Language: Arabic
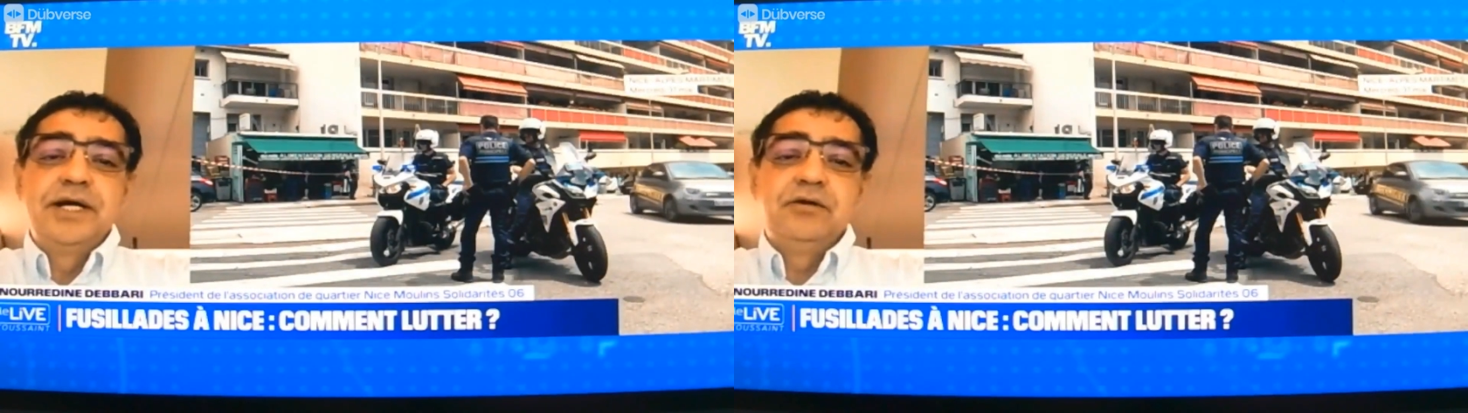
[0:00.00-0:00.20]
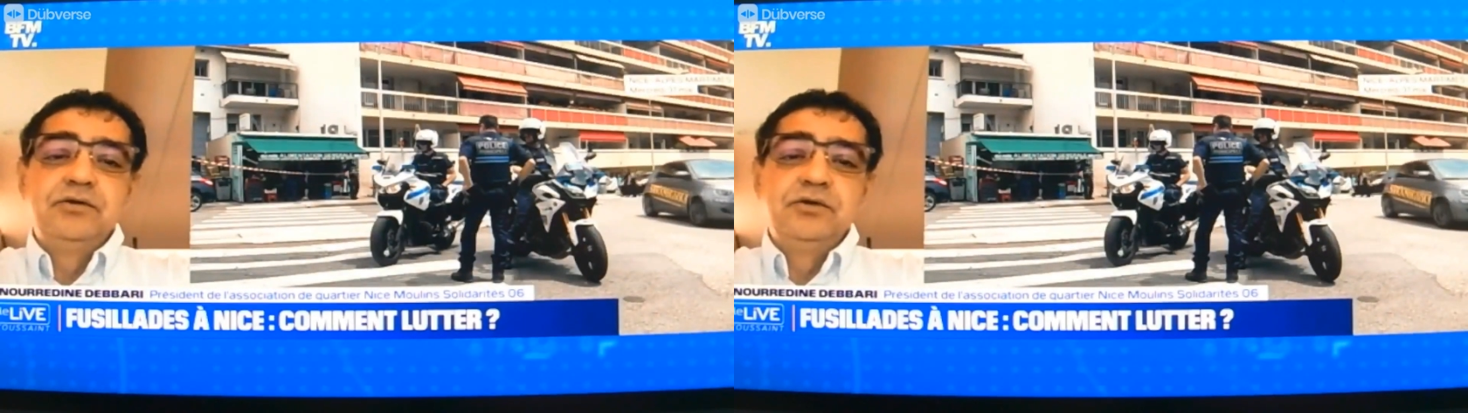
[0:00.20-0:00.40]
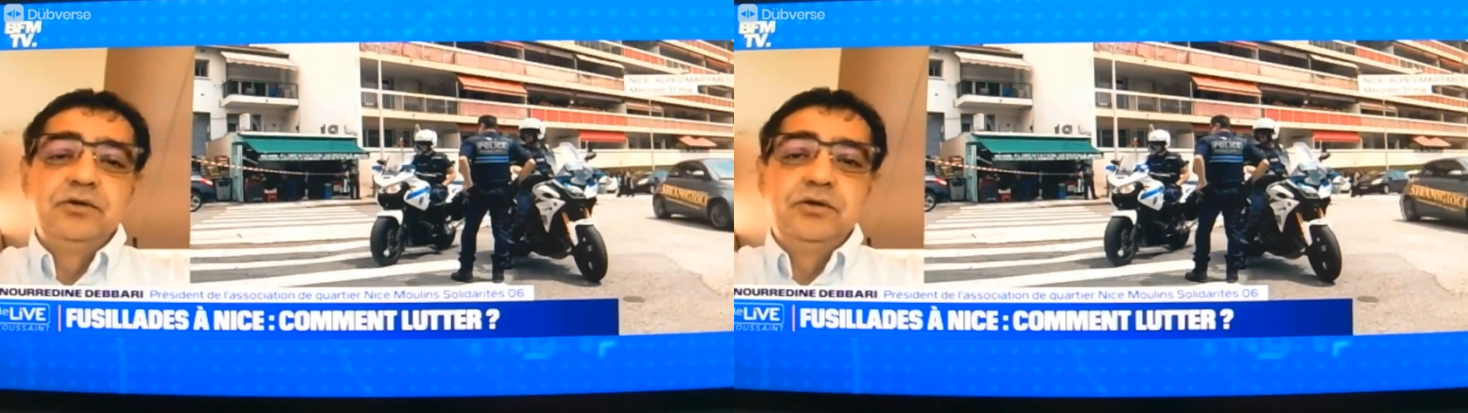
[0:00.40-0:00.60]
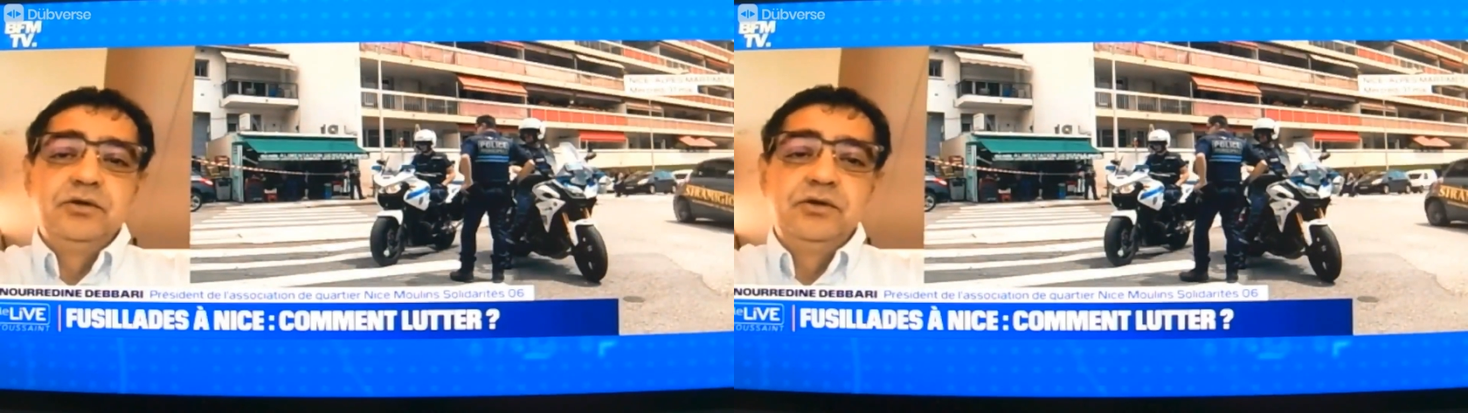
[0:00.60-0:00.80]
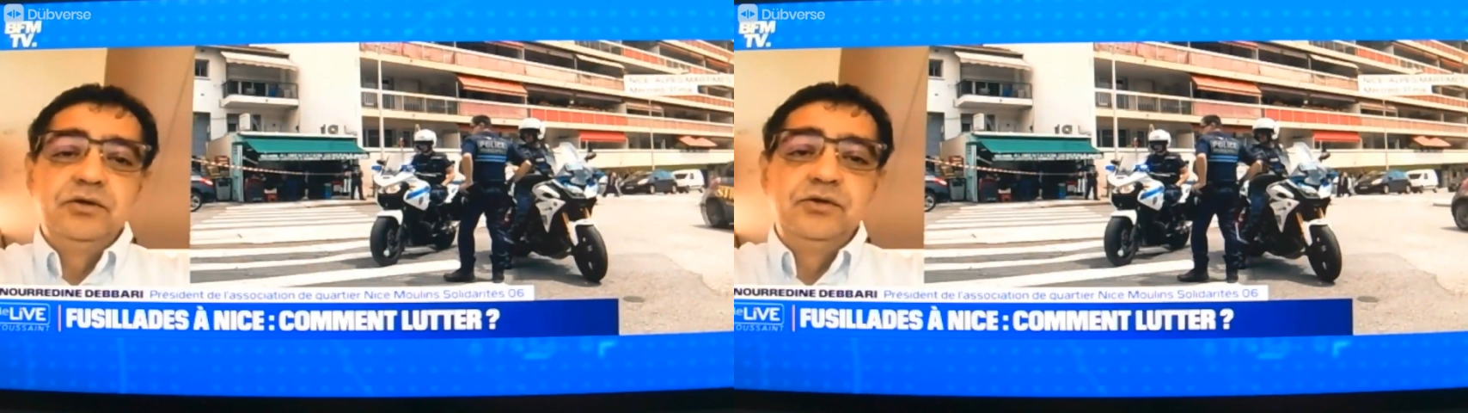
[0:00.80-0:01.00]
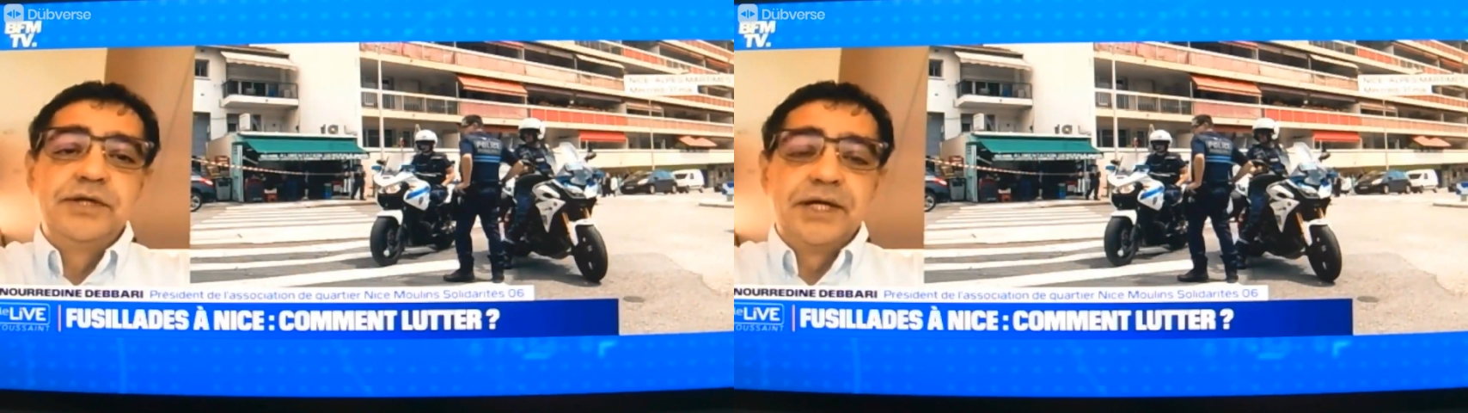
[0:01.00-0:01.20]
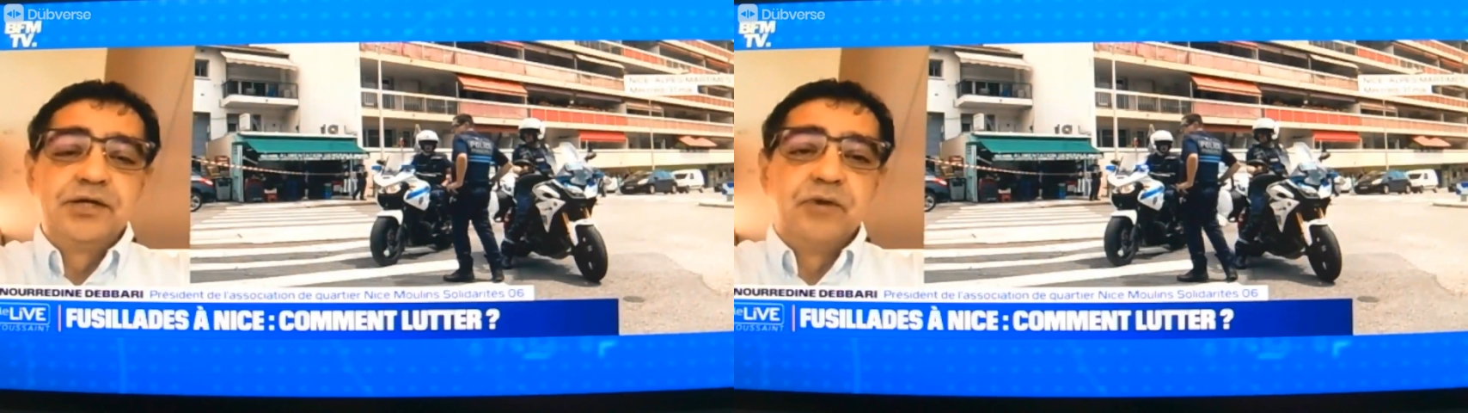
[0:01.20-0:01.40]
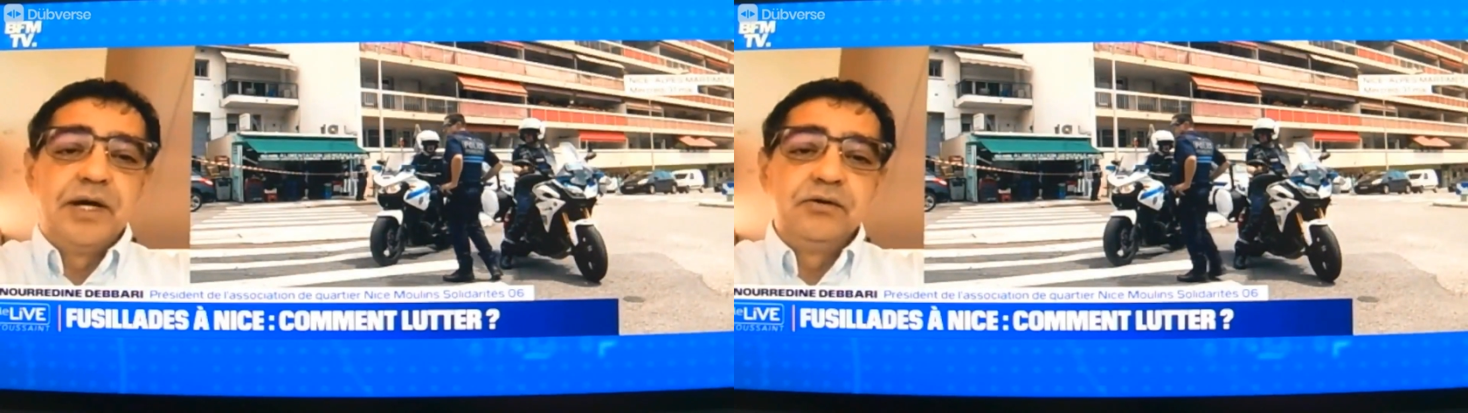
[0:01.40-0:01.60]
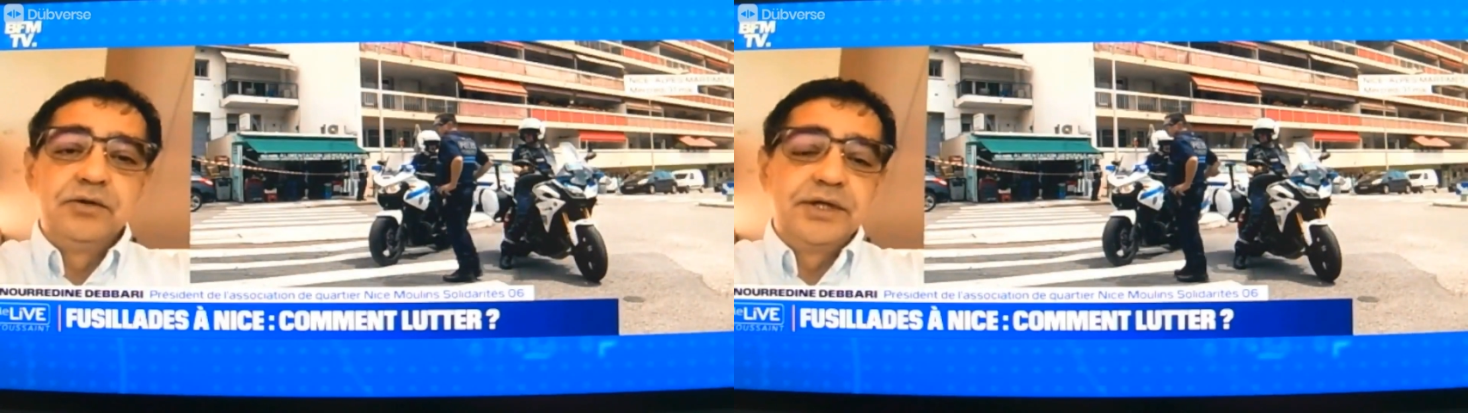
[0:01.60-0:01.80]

من الحرب الإقليمية التي